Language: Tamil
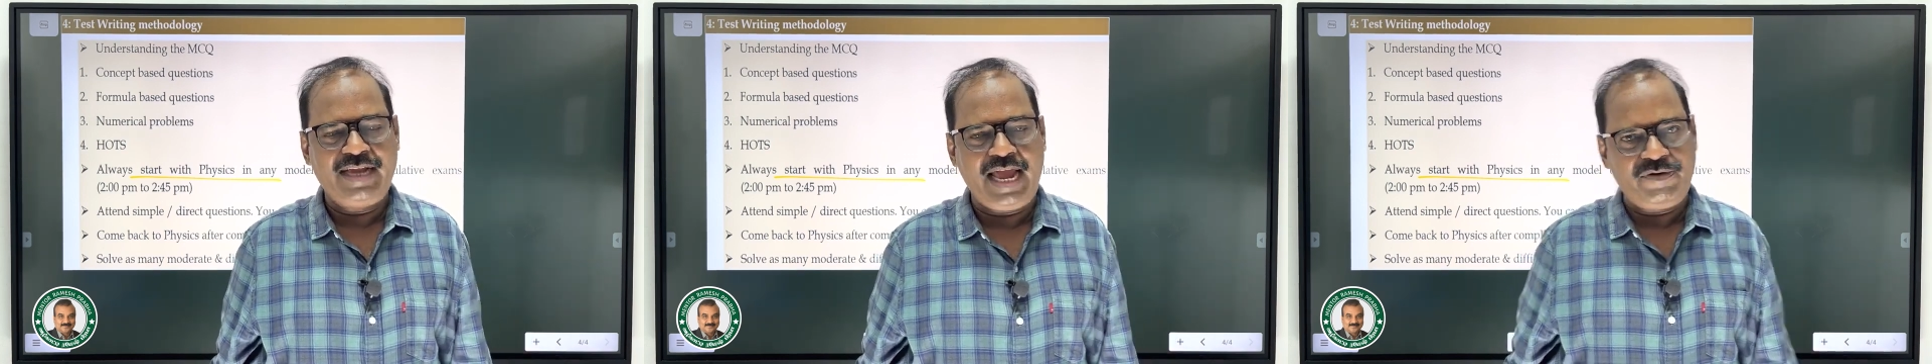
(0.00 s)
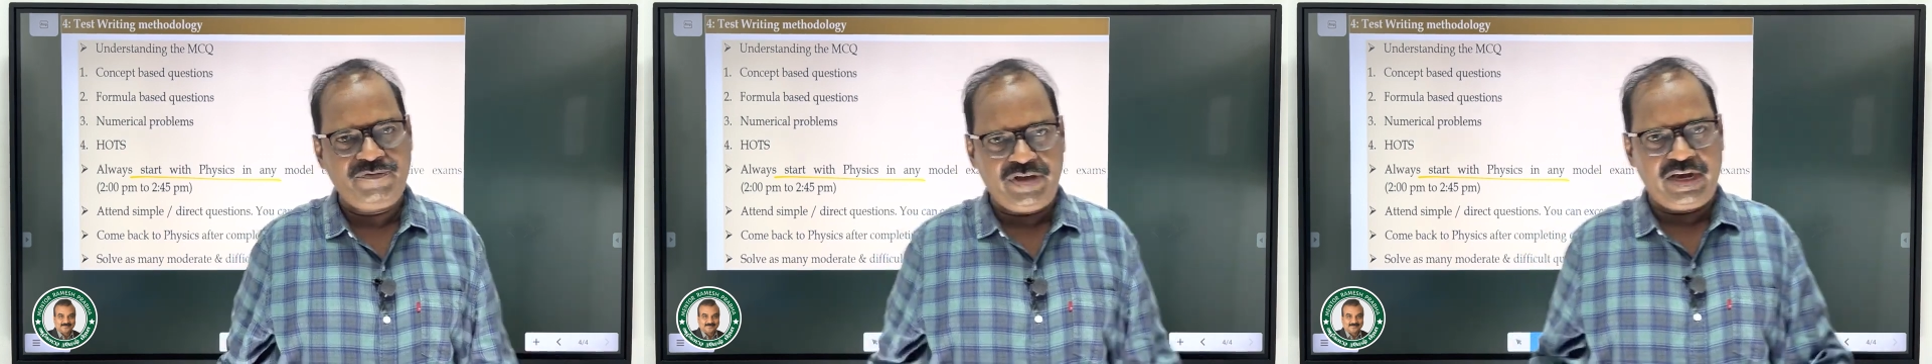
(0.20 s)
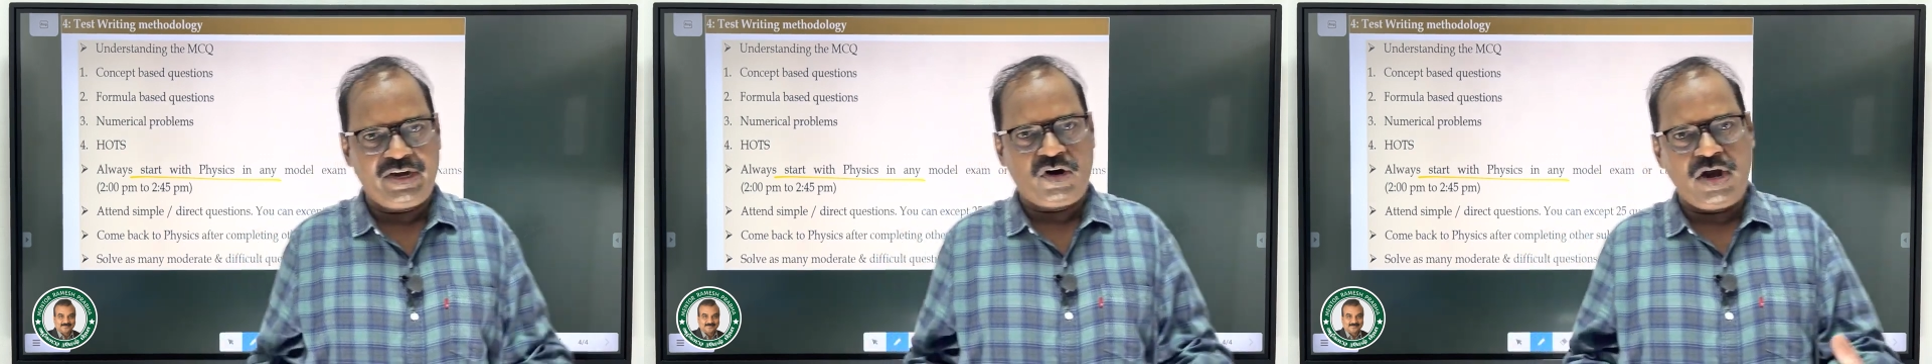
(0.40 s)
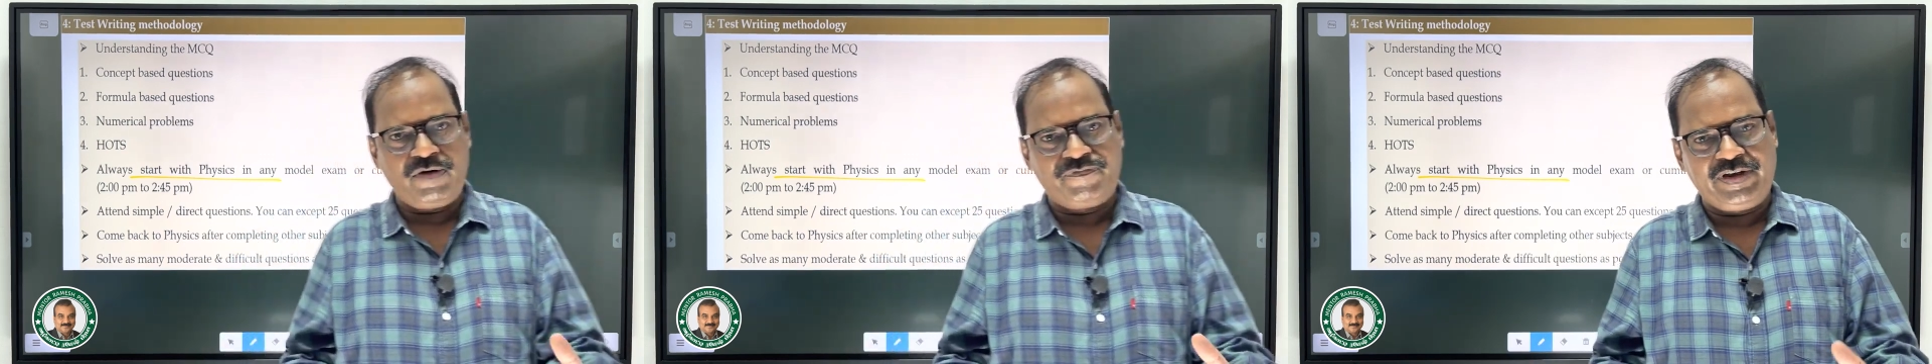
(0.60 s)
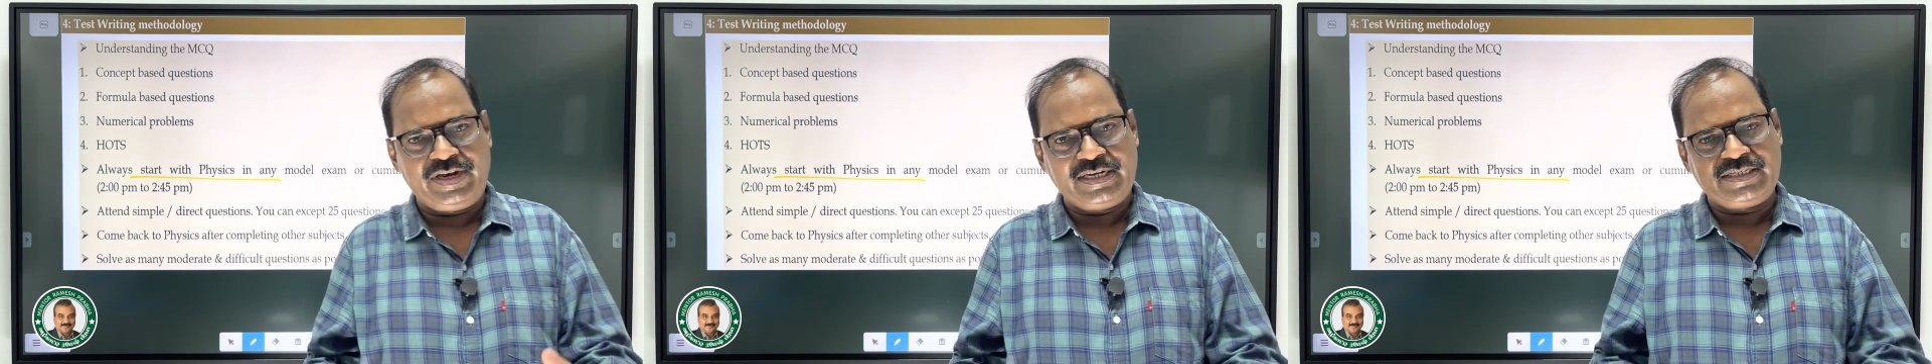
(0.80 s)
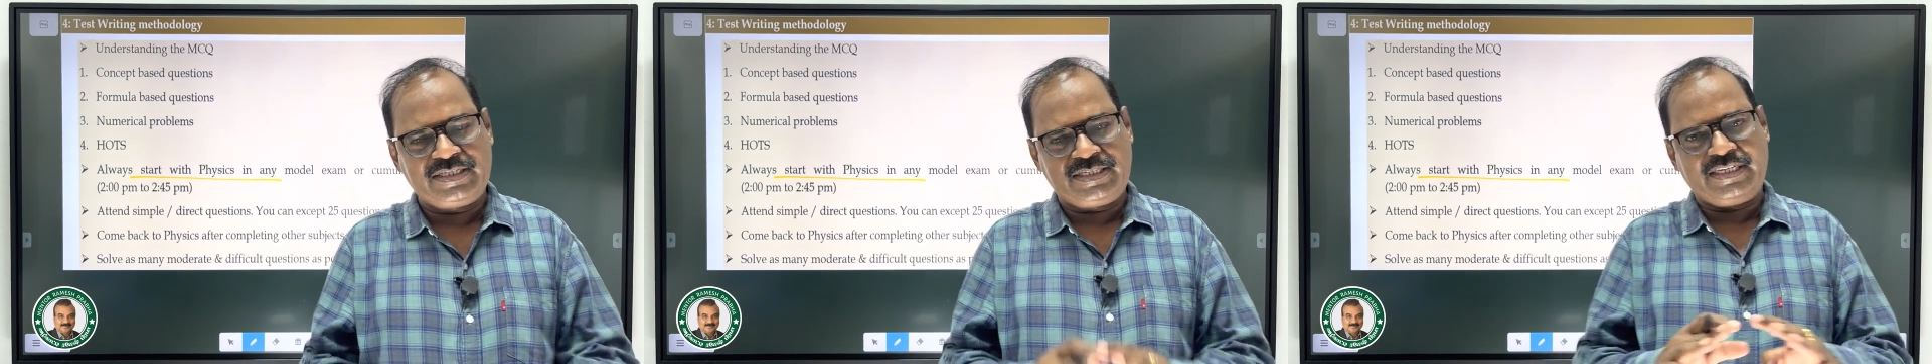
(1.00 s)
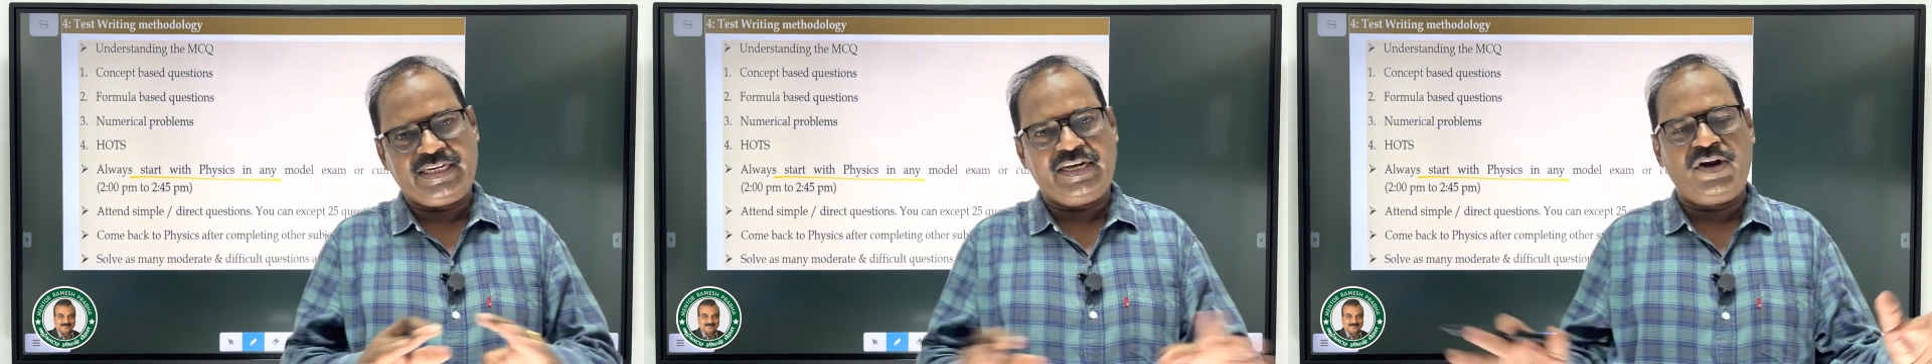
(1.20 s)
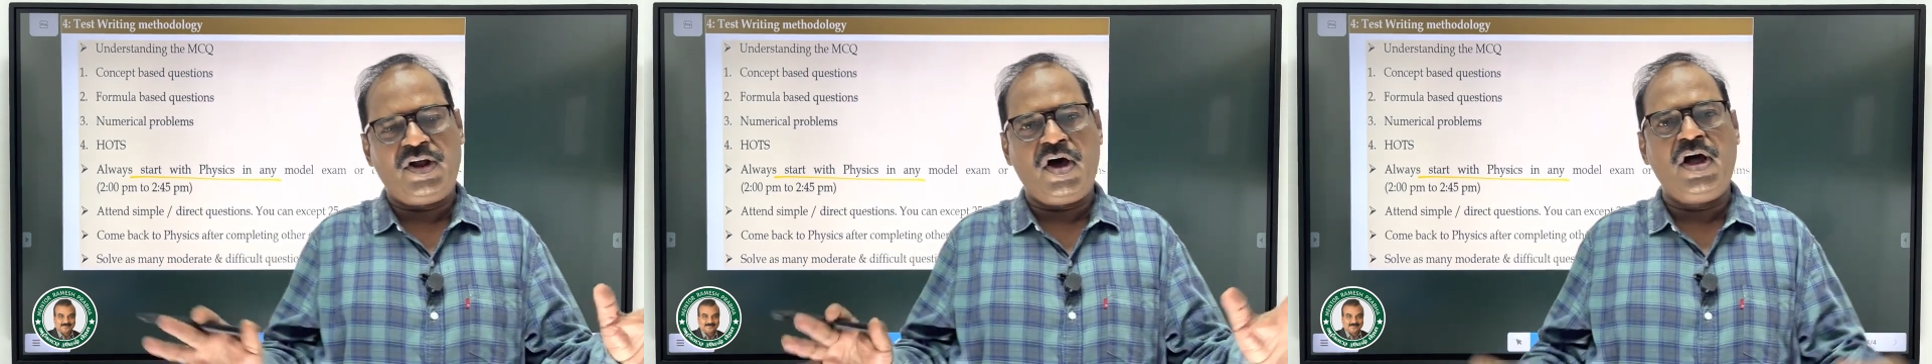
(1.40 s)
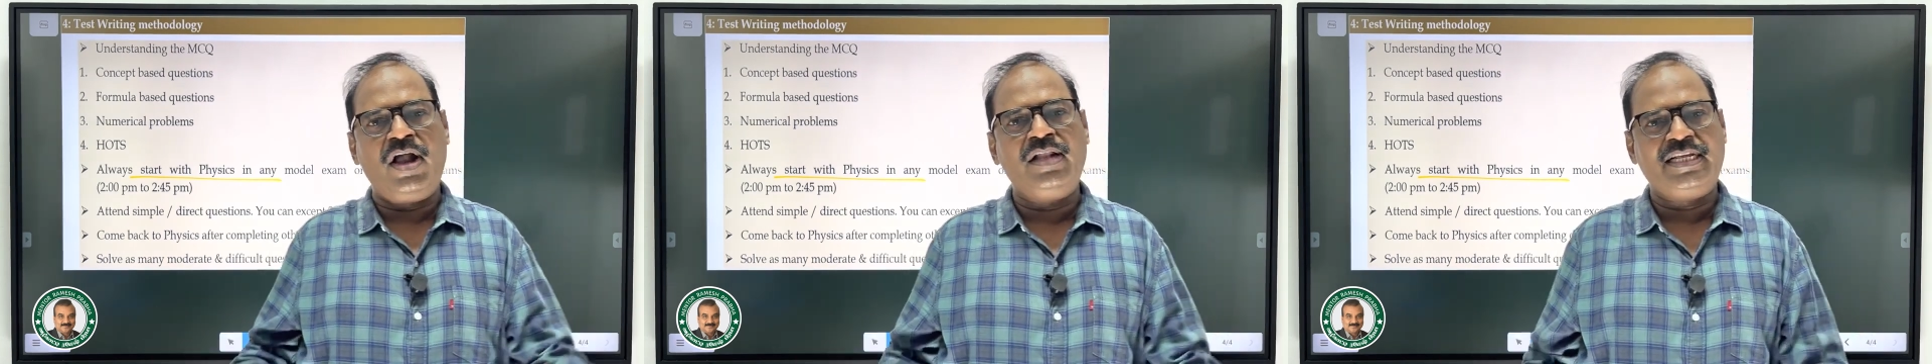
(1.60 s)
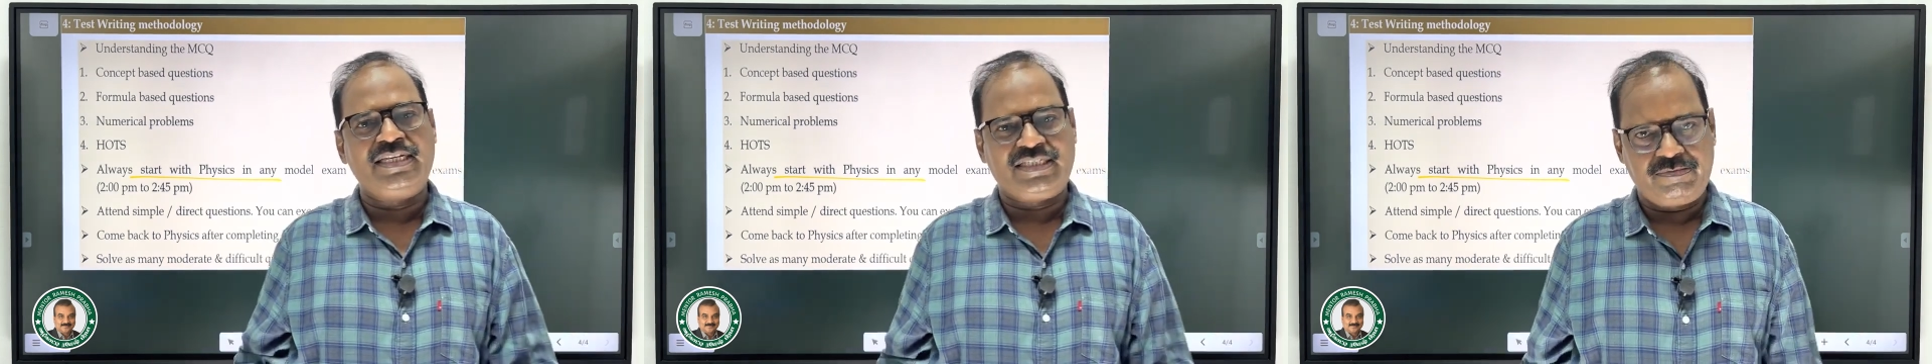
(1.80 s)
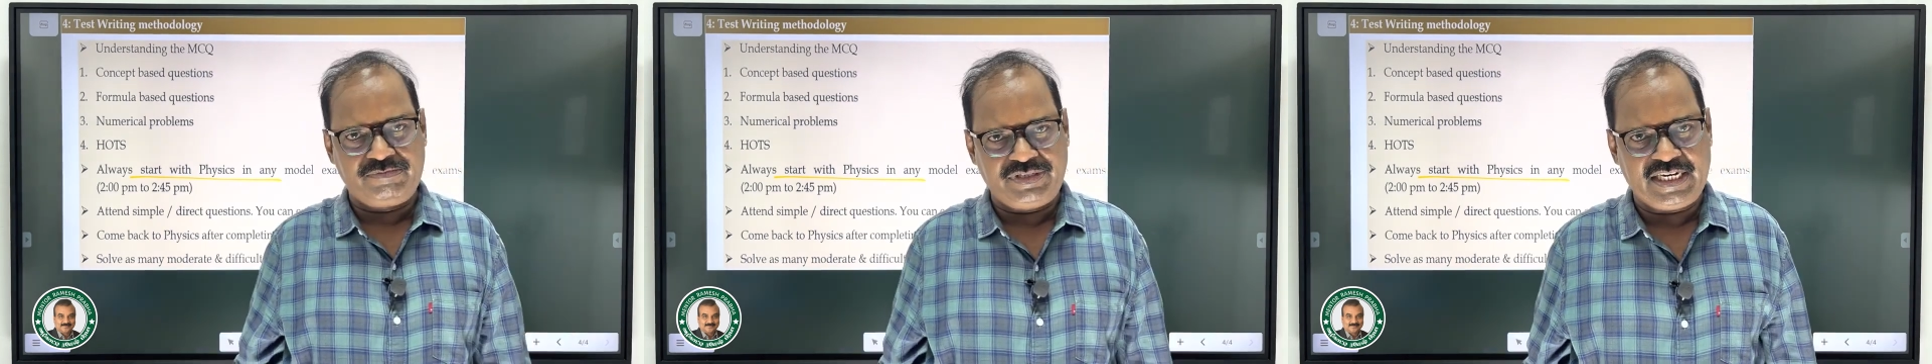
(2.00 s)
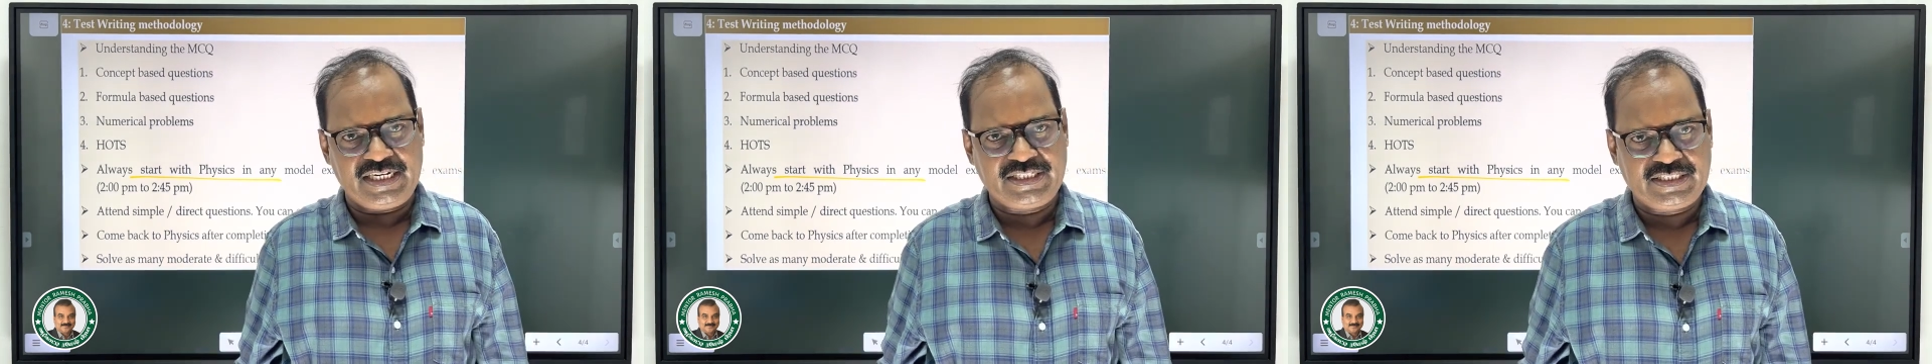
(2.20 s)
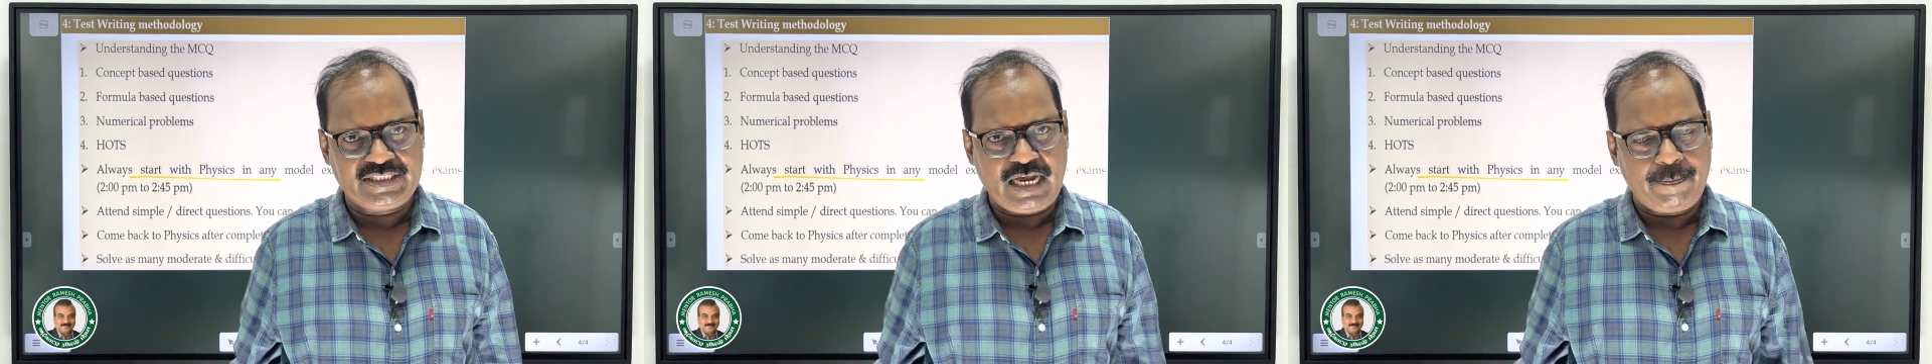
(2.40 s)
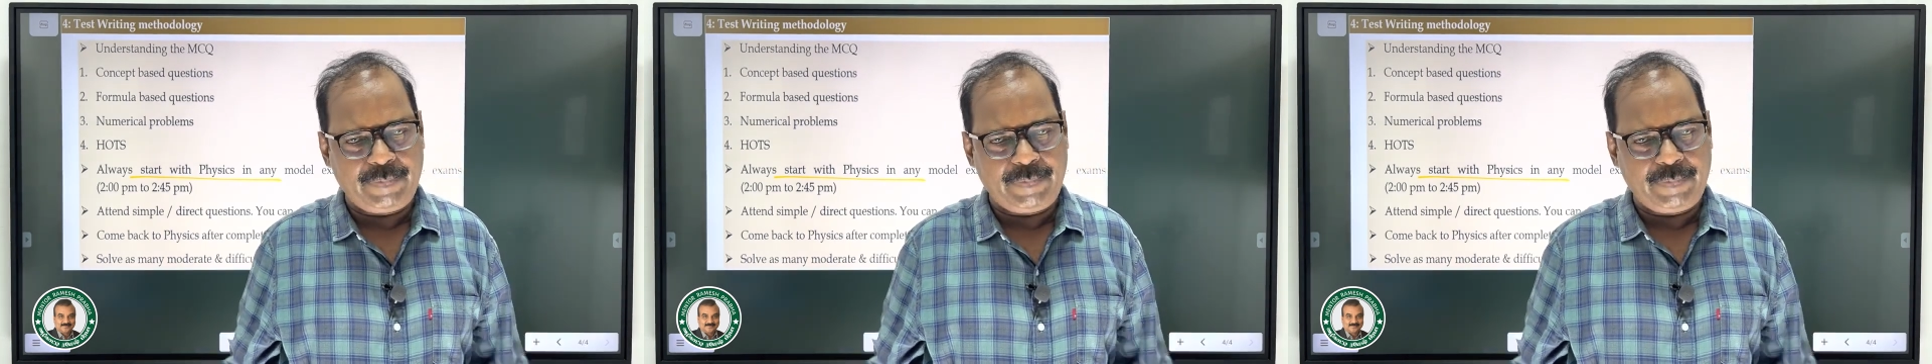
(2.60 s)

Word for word: அண்ட் வி ஆர் கான்ஃபிடென்ட் இன் ஆல் த சப்ஜெக்ட்ஸ்